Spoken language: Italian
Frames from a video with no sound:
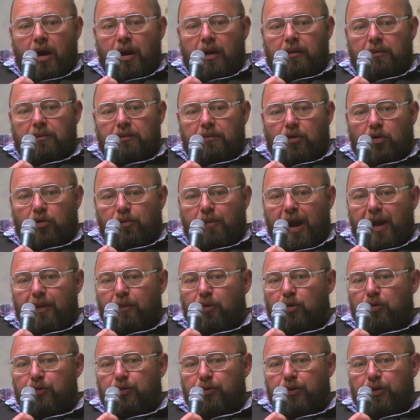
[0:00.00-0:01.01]
eh, ormai
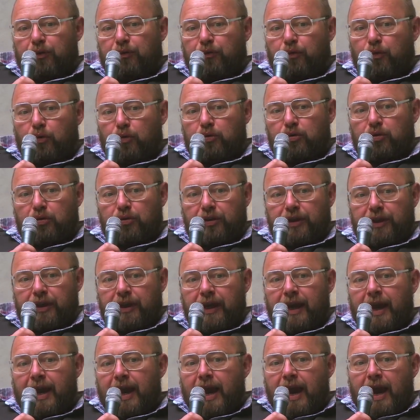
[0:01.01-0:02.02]
molto diffuso
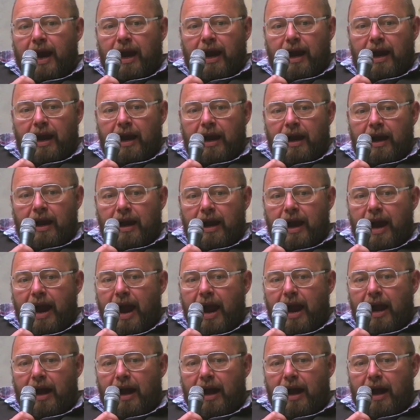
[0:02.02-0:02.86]
di eh,